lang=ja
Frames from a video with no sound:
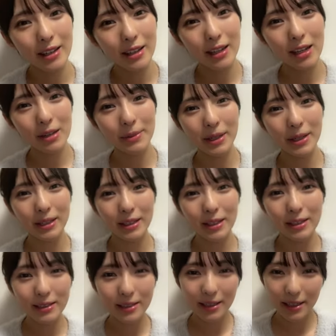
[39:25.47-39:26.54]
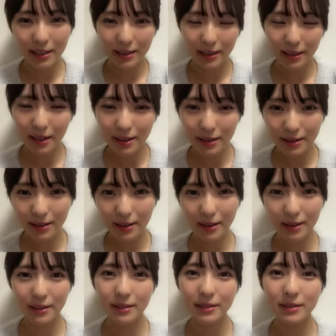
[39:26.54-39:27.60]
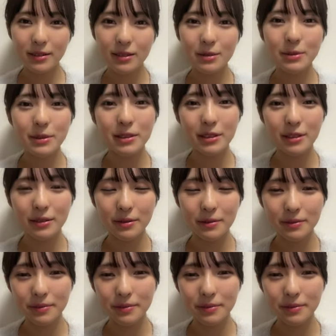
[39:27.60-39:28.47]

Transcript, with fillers: ラーメンが大好きなんだなって思ってる